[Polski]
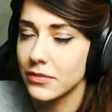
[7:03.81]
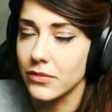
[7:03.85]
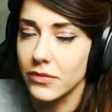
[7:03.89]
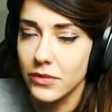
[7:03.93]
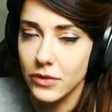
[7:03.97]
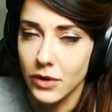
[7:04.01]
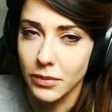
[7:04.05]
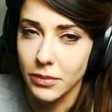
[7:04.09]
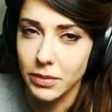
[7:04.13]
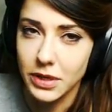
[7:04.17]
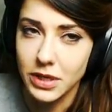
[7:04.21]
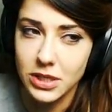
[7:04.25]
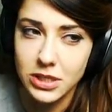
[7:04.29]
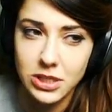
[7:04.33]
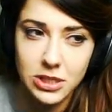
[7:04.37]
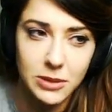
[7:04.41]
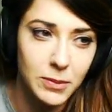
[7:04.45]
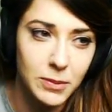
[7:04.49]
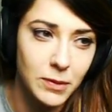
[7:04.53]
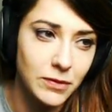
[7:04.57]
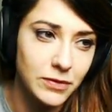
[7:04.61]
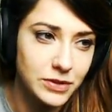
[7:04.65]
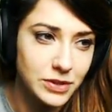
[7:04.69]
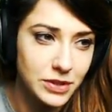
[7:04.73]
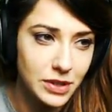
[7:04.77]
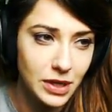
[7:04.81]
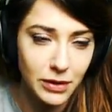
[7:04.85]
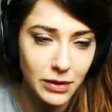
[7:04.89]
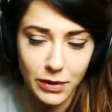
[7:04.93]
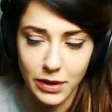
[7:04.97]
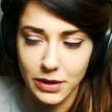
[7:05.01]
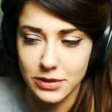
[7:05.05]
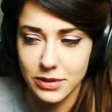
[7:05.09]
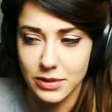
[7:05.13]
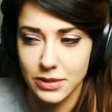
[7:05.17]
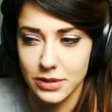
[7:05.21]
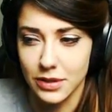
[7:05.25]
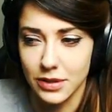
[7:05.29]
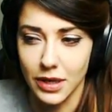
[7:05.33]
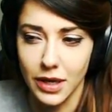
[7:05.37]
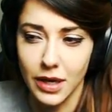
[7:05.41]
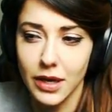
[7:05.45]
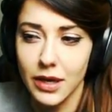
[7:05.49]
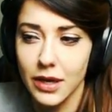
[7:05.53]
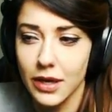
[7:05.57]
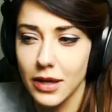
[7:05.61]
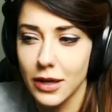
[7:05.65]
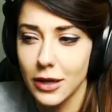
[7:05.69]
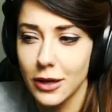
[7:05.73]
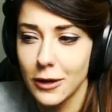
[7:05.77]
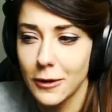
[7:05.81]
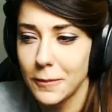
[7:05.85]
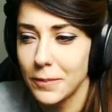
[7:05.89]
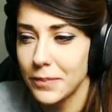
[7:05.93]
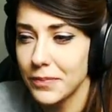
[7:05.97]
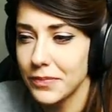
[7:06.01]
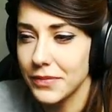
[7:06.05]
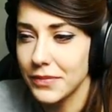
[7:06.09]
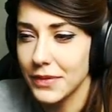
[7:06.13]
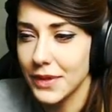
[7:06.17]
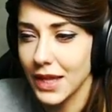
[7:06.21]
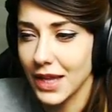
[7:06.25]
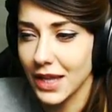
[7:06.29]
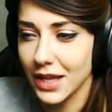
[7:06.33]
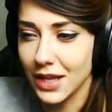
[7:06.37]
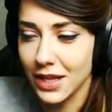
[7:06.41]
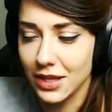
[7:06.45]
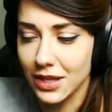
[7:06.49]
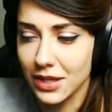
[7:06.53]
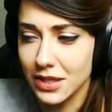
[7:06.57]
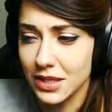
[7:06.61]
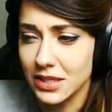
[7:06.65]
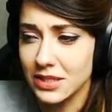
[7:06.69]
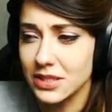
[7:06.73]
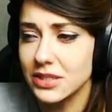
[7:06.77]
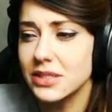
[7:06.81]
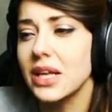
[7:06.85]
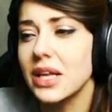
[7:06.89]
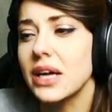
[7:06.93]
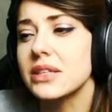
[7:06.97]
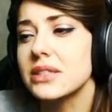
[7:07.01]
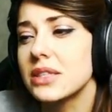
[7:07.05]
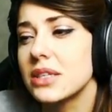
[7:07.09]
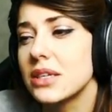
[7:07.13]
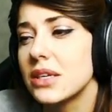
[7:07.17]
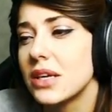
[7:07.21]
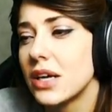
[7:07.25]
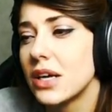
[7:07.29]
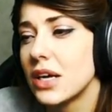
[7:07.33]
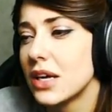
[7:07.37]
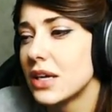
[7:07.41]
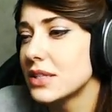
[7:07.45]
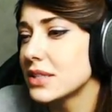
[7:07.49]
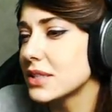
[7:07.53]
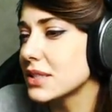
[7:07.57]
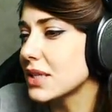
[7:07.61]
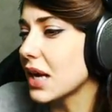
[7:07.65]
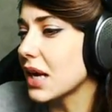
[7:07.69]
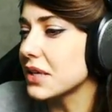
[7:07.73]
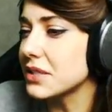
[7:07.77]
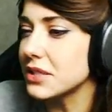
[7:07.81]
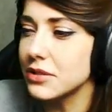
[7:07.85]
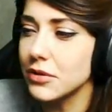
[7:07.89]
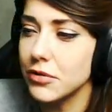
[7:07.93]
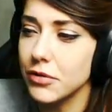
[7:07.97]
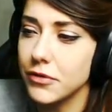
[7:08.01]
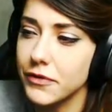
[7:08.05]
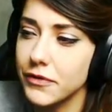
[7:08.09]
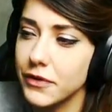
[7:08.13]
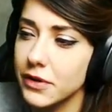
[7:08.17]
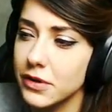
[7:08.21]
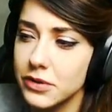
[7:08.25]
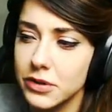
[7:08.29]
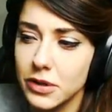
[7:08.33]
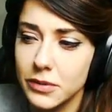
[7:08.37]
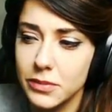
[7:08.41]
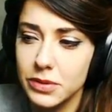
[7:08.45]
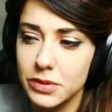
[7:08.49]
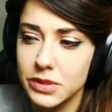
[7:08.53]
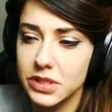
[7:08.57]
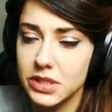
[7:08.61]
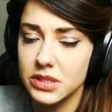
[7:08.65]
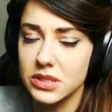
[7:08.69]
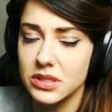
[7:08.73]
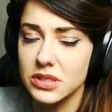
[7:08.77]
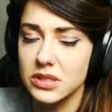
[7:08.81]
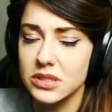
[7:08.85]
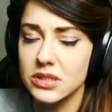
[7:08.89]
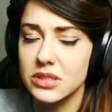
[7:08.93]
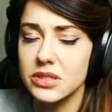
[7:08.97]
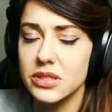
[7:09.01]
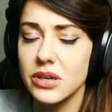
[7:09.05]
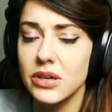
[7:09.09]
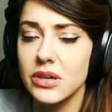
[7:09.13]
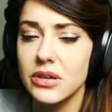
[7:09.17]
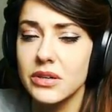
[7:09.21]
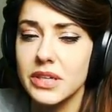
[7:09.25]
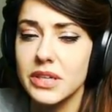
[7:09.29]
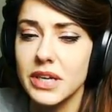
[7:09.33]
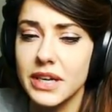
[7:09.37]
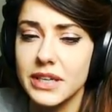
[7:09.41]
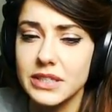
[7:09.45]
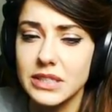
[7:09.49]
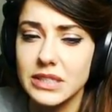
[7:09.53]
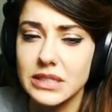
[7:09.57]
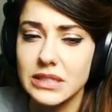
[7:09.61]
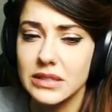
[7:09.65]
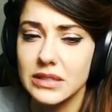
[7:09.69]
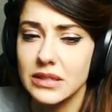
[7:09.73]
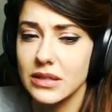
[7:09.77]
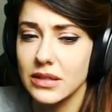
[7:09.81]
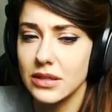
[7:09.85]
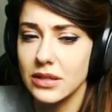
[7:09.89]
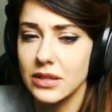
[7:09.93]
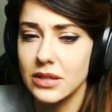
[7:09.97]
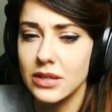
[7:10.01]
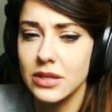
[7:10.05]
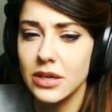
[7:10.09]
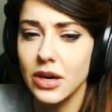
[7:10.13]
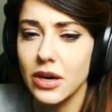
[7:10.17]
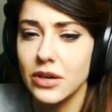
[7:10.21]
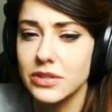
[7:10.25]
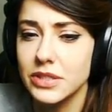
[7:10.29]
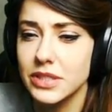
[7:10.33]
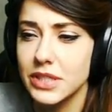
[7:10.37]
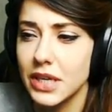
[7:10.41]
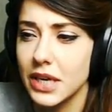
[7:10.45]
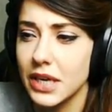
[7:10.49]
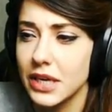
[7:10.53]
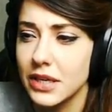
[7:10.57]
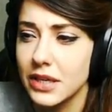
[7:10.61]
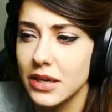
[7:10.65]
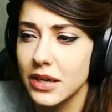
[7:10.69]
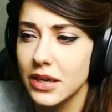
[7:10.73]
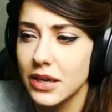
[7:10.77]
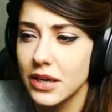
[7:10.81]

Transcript: Dobrych grzybków śnadła, co nie? Niestety, z każdą chwilą robi się coraz gorzej.